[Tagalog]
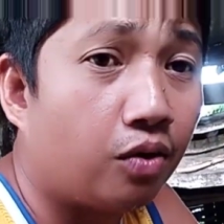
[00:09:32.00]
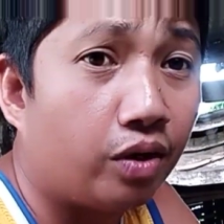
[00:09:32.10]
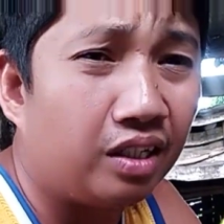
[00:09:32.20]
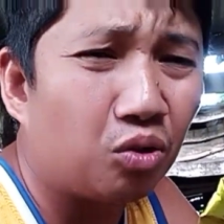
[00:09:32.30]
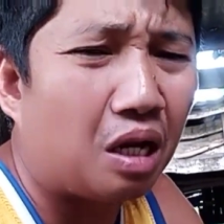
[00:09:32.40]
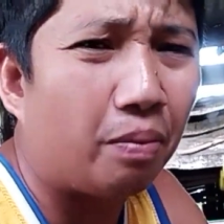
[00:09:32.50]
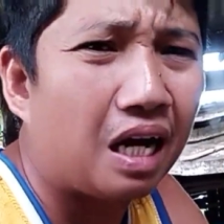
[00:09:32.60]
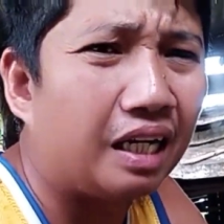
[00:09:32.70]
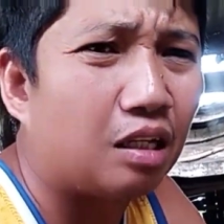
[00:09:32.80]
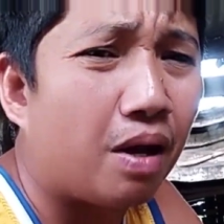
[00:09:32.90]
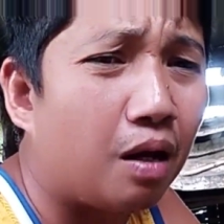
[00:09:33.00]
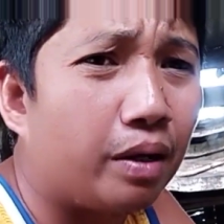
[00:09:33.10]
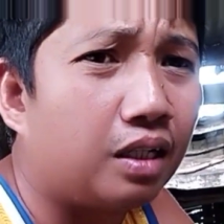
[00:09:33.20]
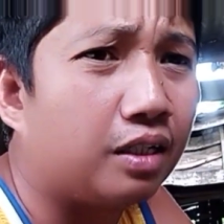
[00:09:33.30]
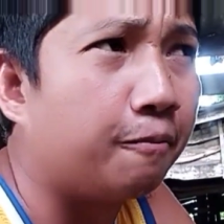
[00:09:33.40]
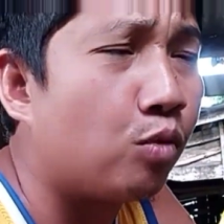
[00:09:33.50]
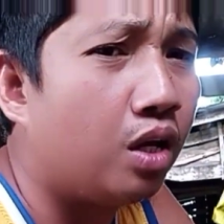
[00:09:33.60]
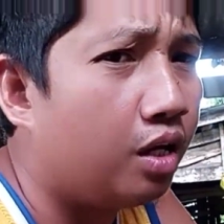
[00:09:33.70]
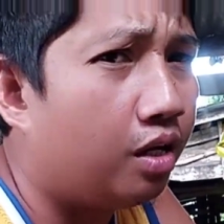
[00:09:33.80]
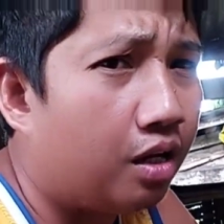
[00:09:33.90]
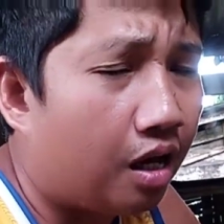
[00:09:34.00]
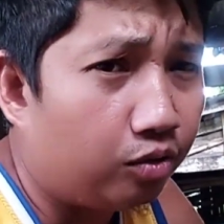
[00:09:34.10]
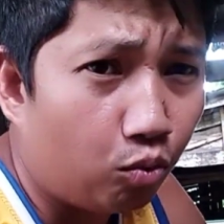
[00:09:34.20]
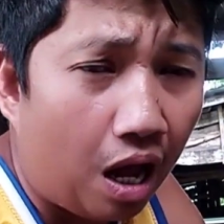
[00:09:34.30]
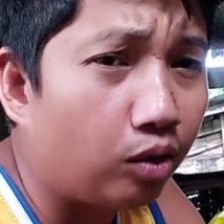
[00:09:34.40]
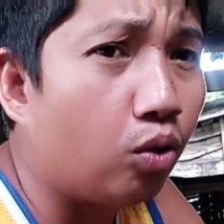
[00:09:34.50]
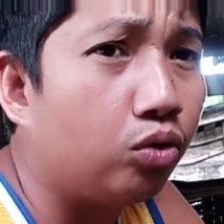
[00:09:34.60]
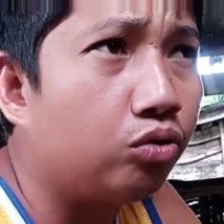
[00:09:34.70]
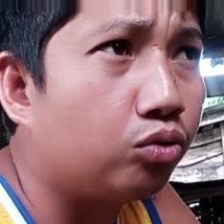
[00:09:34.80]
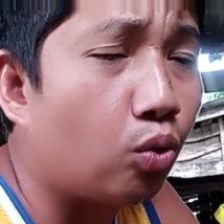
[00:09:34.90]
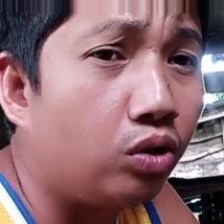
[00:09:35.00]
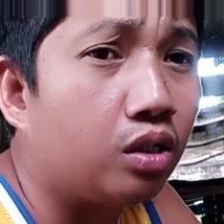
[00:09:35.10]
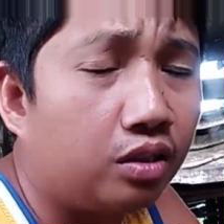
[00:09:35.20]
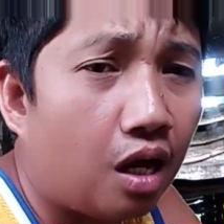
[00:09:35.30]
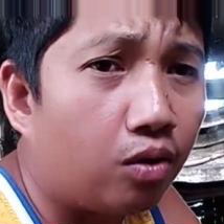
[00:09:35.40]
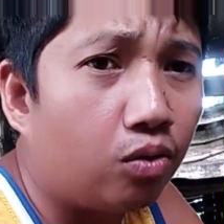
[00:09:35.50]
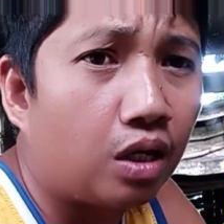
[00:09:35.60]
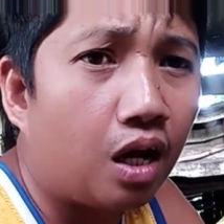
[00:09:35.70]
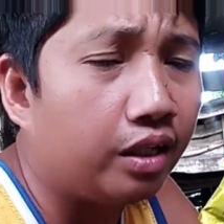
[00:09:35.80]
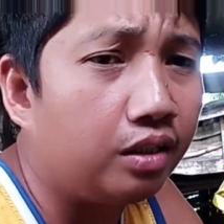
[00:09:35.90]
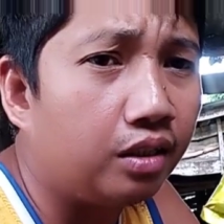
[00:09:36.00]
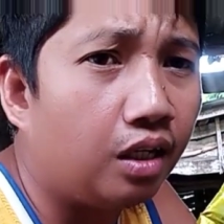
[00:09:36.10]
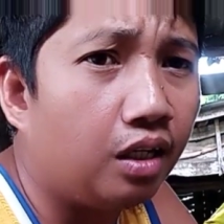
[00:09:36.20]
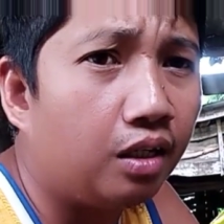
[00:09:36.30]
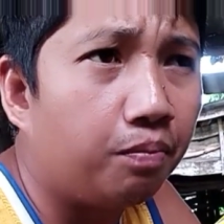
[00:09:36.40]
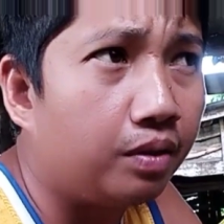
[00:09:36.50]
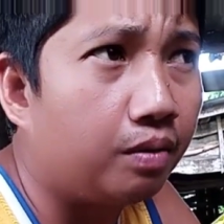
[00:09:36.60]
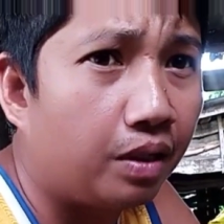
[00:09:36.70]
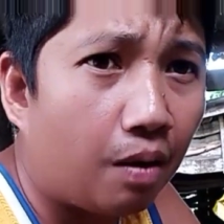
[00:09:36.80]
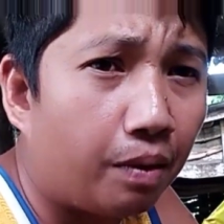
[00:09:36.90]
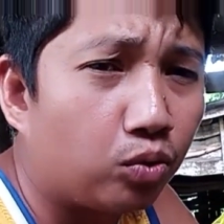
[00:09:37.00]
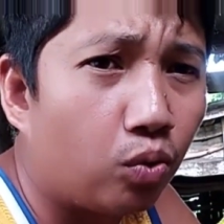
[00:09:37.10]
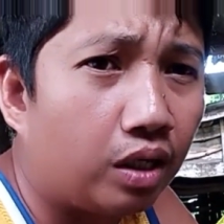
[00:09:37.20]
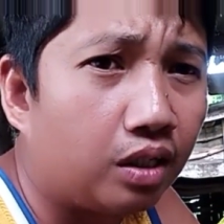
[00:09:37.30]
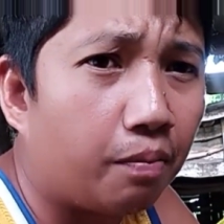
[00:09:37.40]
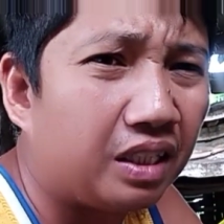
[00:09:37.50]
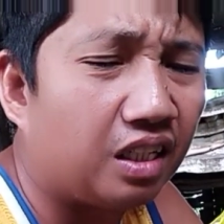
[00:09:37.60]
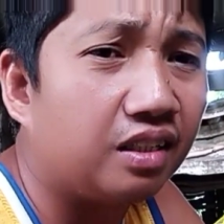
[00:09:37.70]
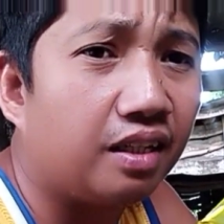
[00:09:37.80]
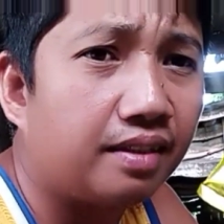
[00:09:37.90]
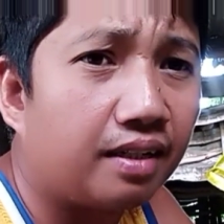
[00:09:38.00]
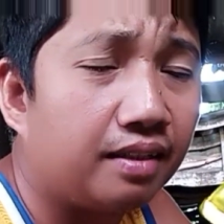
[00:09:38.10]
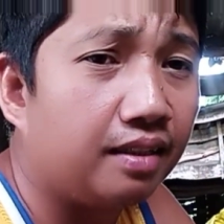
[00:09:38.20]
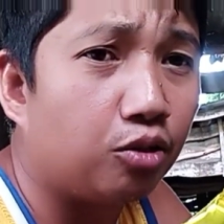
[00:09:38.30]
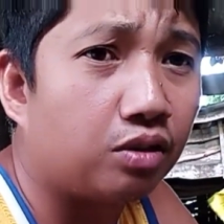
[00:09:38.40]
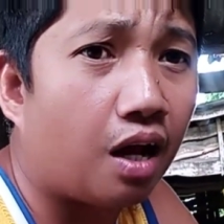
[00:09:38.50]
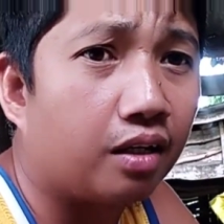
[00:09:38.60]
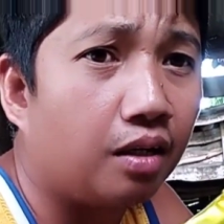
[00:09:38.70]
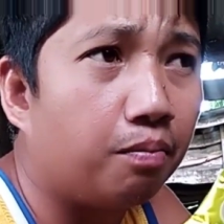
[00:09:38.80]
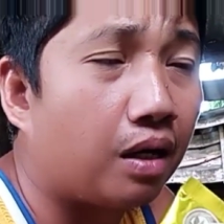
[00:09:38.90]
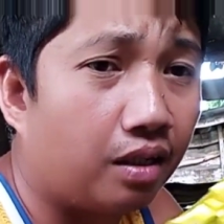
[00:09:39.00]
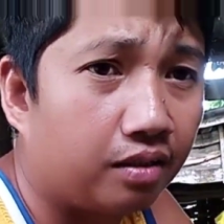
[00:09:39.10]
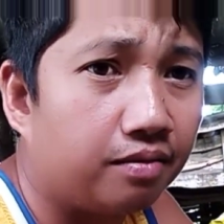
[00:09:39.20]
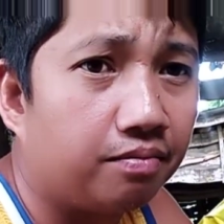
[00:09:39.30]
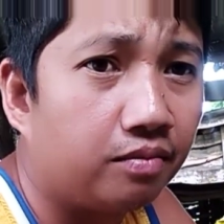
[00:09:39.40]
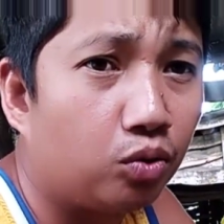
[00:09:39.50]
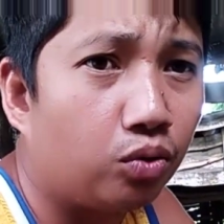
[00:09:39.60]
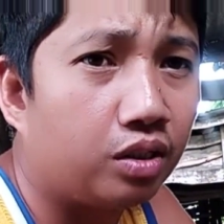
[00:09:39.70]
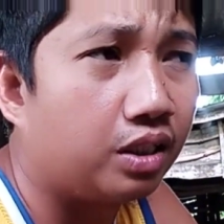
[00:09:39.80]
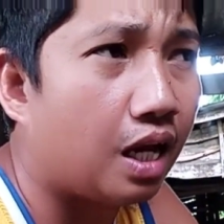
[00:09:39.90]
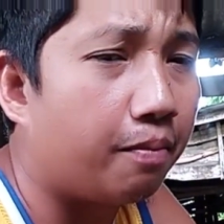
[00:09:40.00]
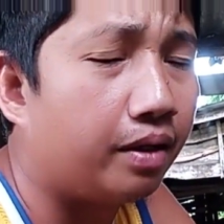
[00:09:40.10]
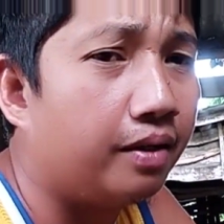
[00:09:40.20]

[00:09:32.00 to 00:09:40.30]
Okay, so napakaganda mga kapakir. Mula noon, 2 years na ako na hindi pinapasukan ng matitinding sakit dito sa aking backyard. 2 years na.